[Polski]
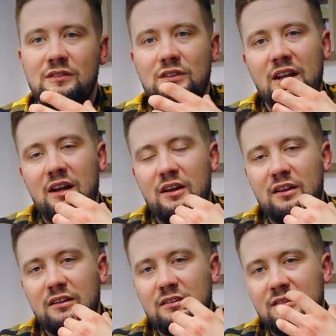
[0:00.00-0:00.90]

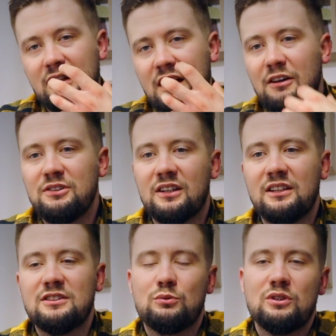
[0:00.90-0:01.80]
Ten, ten
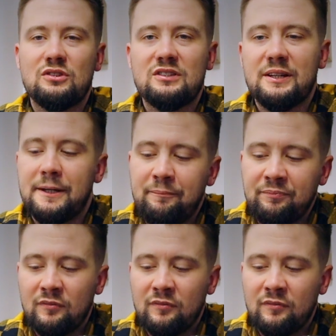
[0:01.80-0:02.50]
aftertaste, który zostaje